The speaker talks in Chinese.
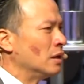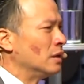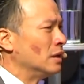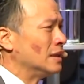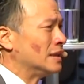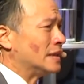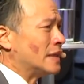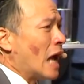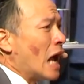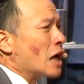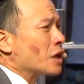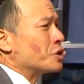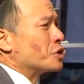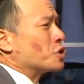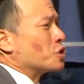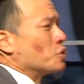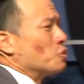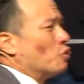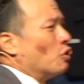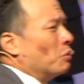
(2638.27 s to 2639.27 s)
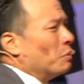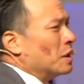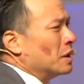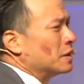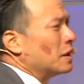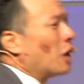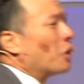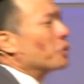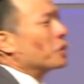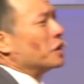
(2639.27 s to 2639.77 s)
辖制我们
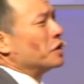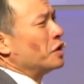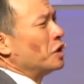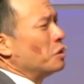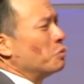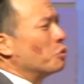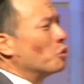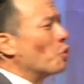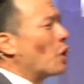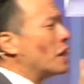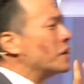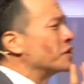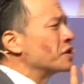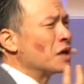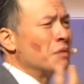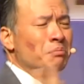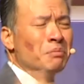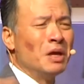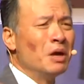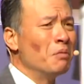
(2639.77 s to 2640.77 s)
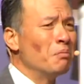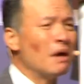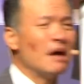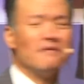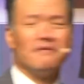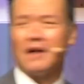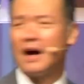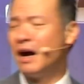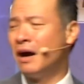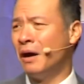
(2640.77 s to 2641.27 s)
到一个地步，晚上没有办
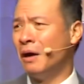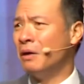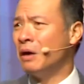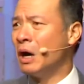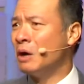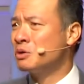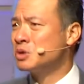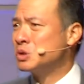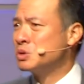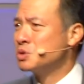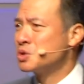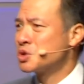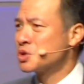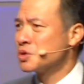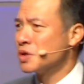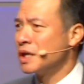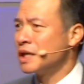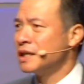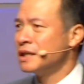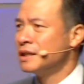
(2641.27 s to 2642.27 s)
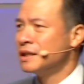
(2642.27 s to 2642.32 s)
法好好入睡，